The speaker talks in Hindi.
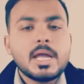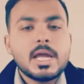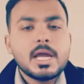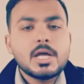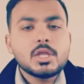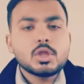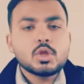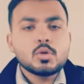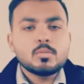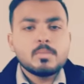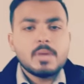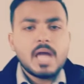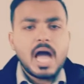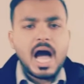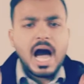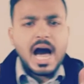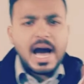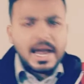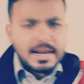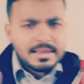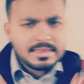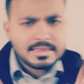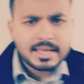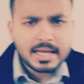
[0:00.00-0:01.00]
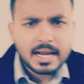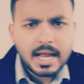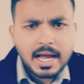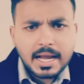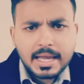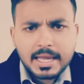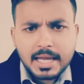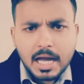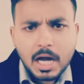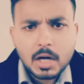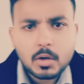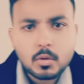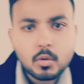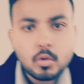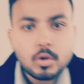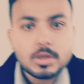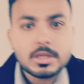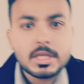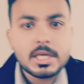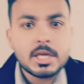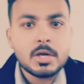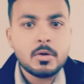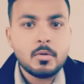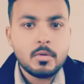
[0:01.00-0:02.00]
ने तुम्हें हर तरह के हकूक
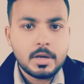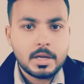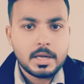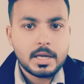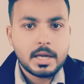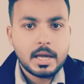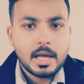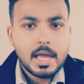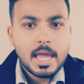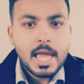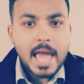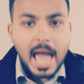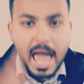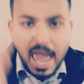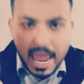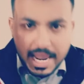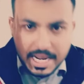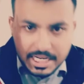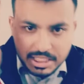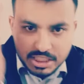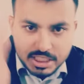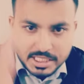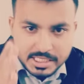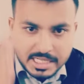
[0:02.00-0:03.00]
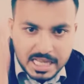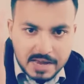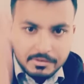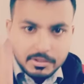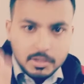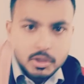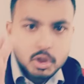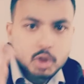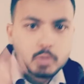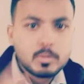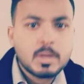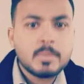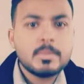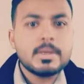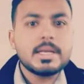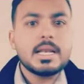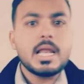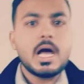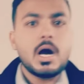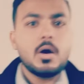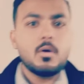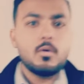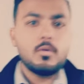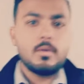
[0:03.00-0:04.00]
दिए हुए हैं ईच एंड एवरी तुम्हें
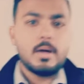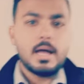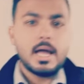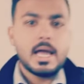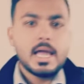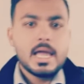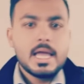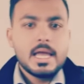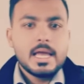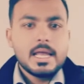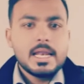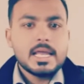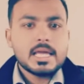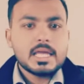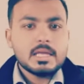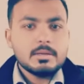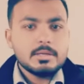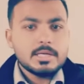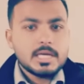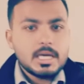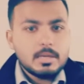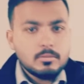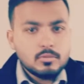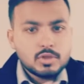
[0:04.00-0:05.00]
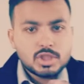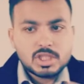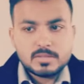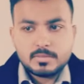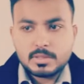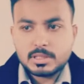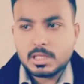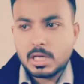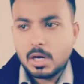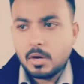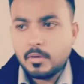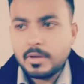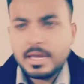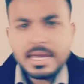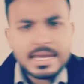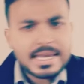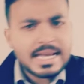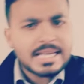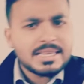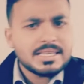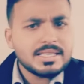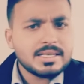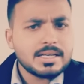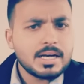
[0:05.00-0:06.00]
मिला हुआ है लेकिन ये मुझे बताओ ये
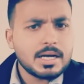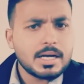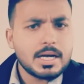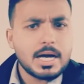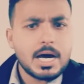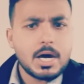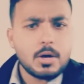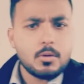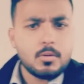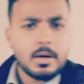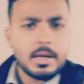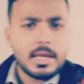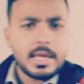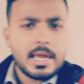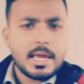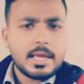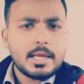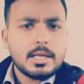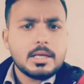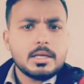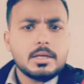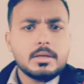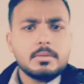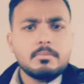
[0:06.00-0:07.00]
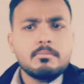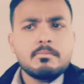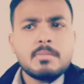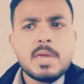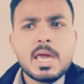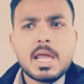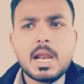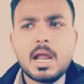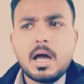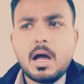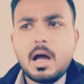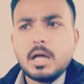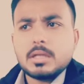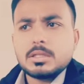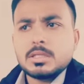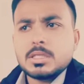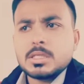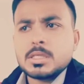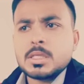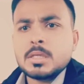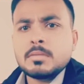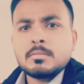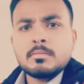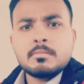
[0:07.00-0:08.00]
क्या तरीकाकार हुआ कि मेरा
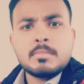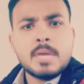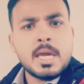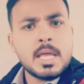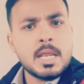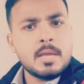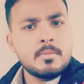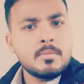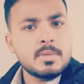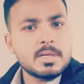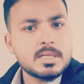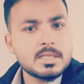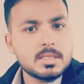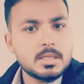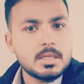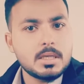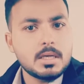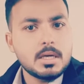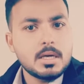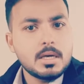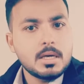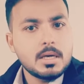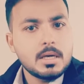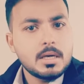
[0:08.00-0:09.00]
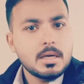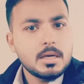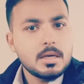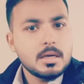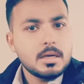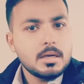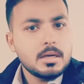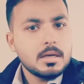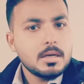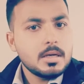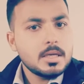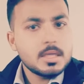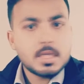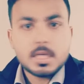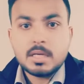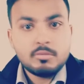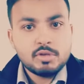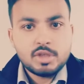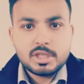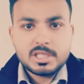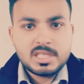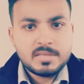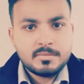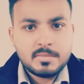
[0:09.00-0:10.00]
जिसम मेरी मर्जी इसकी
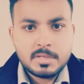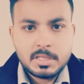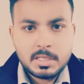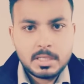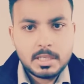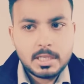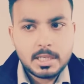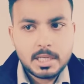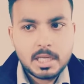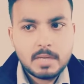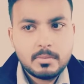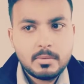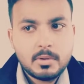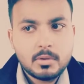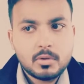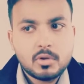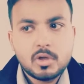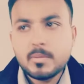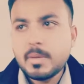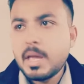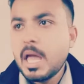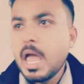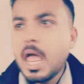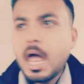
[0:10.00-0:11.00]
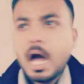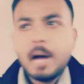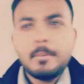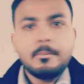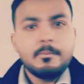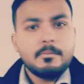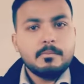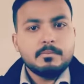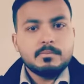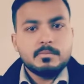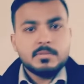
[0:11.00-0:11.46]
मुझे समझ नहीं लगी बिल्कुल भी अब